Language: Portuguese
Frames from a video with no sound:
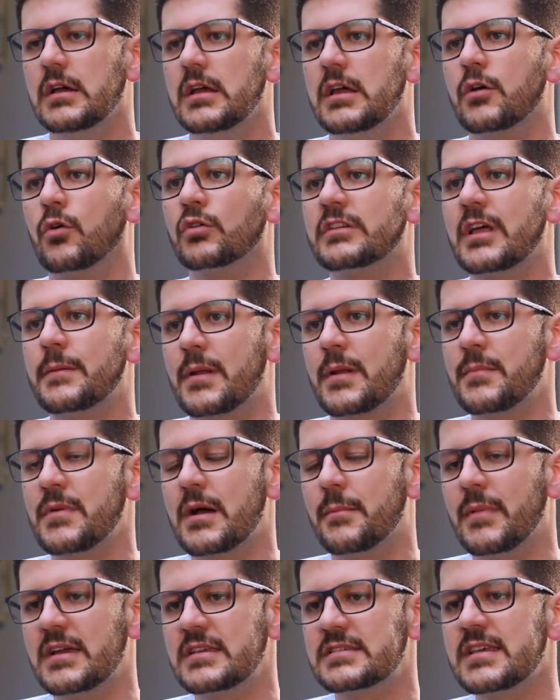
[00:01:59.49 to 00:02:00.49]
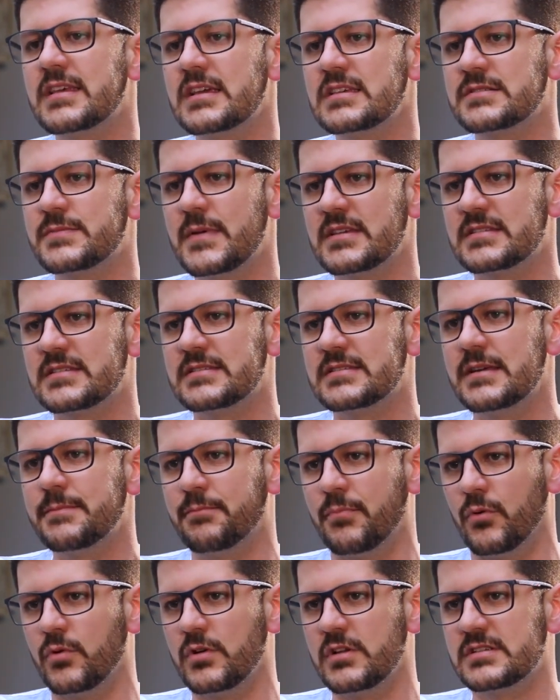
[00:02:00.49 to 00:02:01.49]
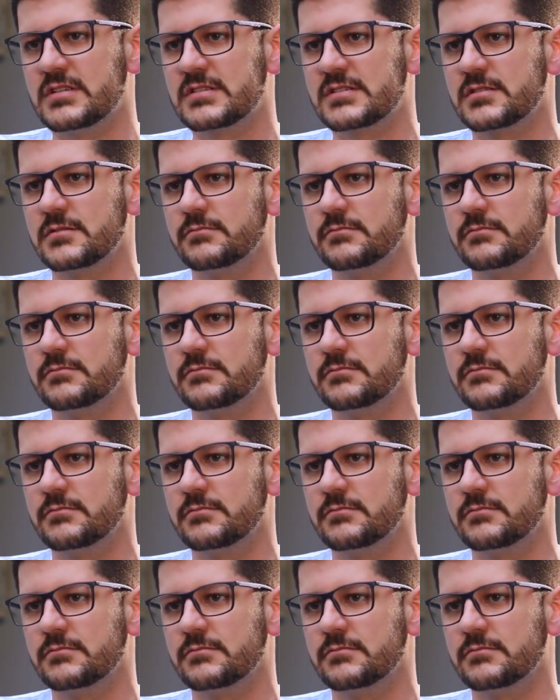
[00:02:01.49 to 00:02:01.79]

e contei para minha mãe seis meses depois.